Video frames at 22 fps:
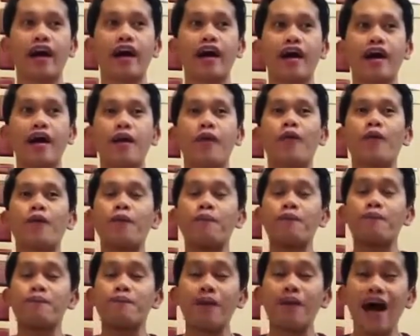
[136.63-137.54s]
kung
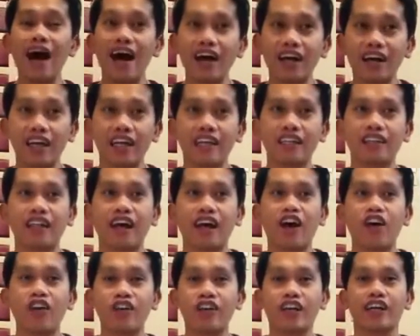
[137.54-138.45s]
bakit
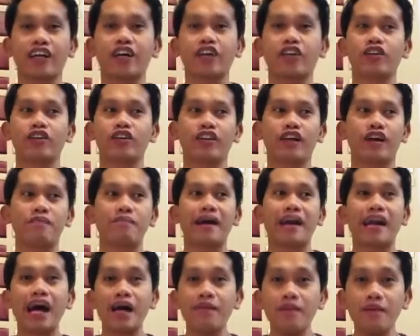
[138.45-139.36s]
ako nagkaroon ng
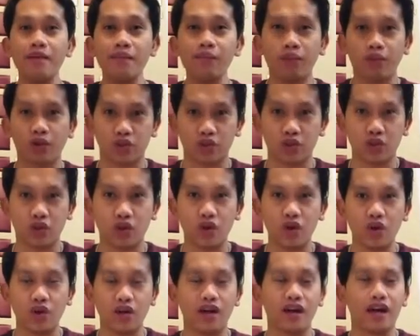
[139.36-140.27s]
maraming puso
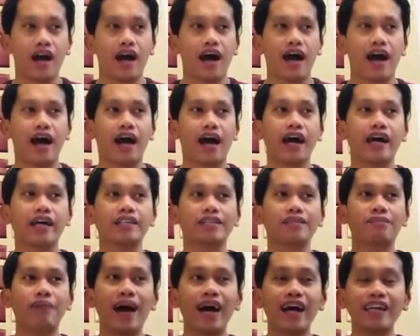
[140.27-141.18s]
at
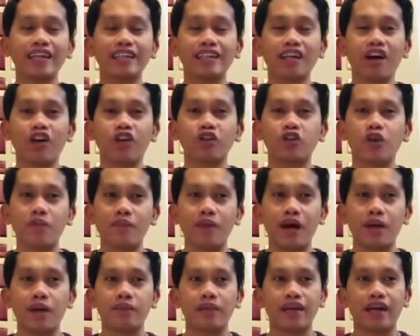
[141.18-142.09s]
bakit ako
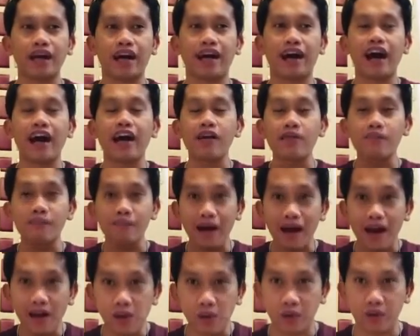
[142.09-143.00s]
dumami ang aking
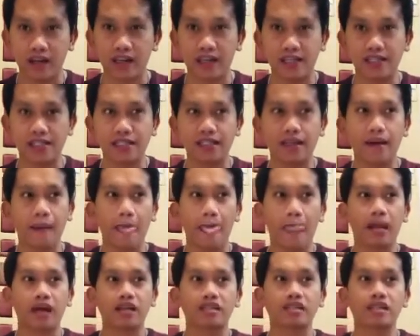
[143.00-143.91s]
followers
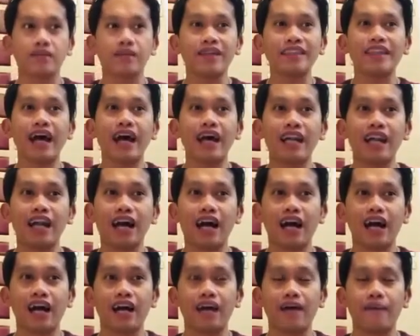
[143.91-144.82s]
samantalang
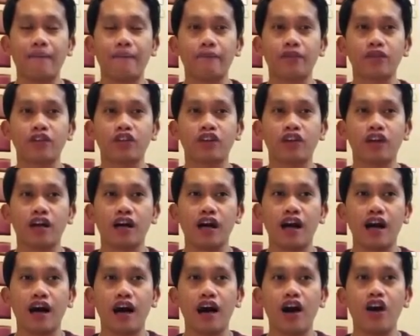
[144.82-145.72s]

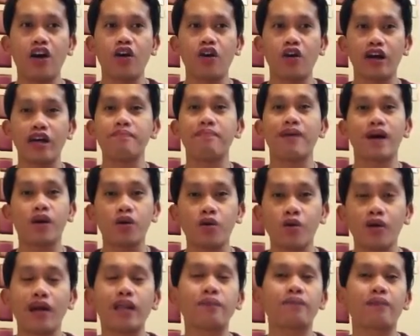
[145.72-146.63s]
ako ay
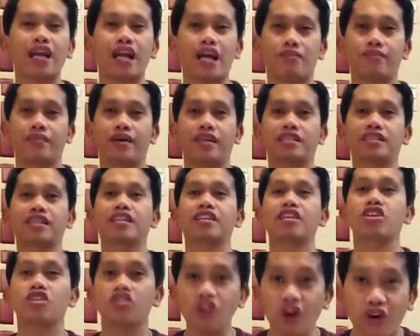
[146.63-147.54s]
baguhan pa lamang sa
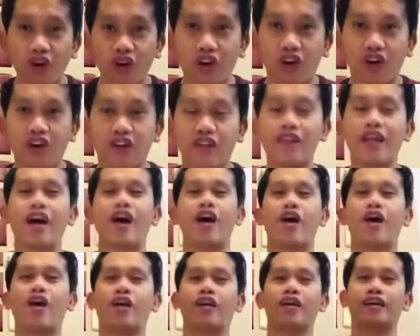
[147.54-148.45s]
TikTok.
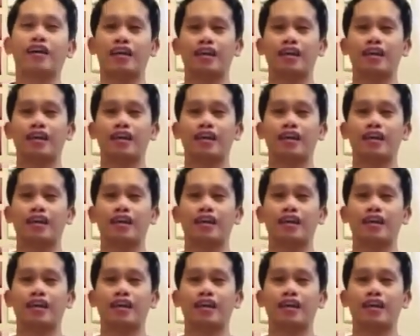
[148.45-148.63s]
Okay